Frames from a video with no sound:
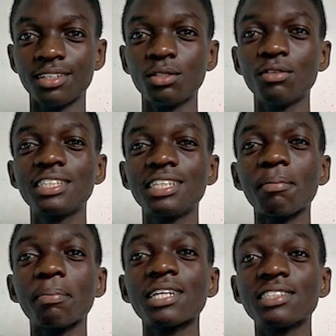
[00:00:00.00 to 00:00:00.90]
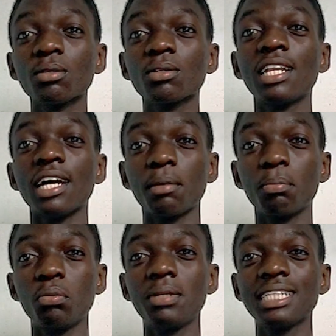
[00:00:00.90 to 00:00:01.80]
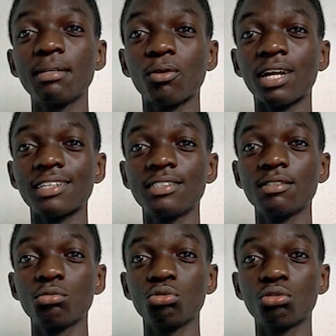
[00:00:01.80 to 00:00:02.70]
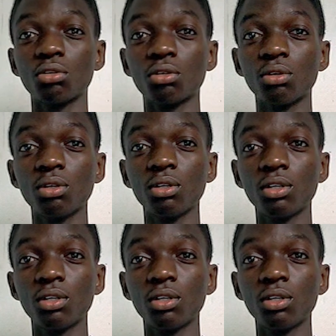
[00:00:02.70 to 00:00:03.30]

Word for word: devenir président de la République démocratique du Congo.